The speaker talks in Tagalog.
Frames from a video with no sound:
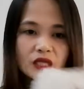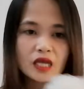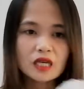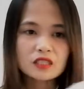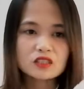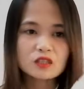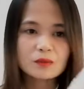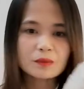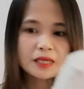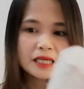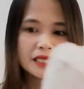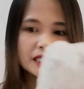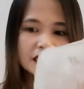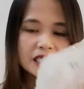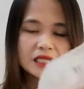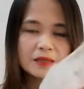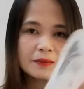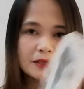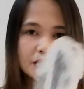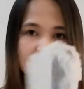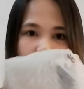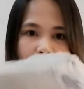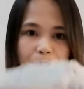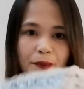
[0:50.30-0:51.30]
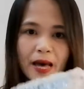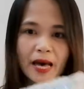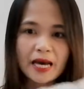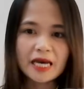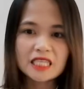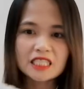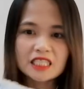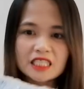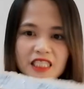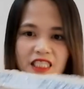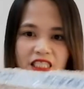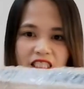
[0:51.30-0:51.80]
So, maganda naman yung
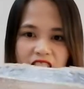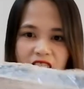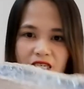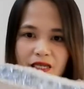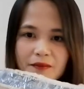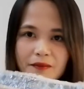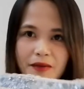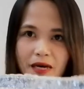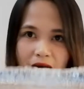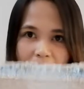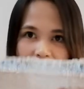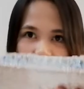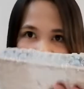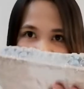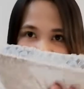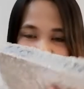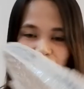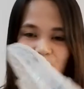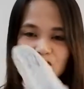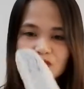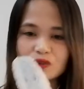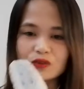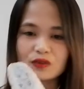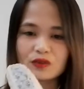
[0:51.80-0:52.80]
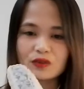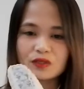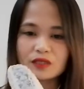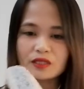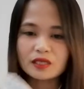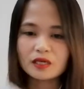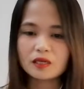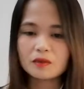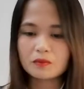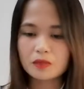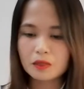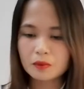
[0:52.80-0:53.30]
packaging niya. Maayos, oh.
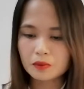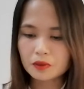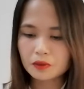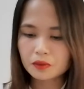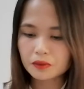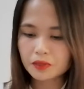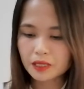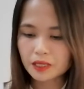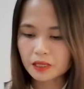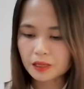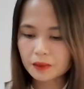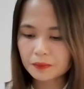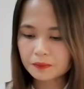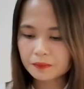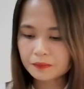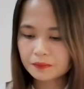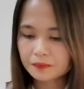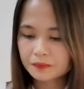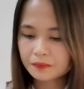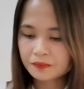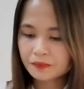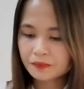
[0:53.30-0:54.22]
Nakabubble wrap.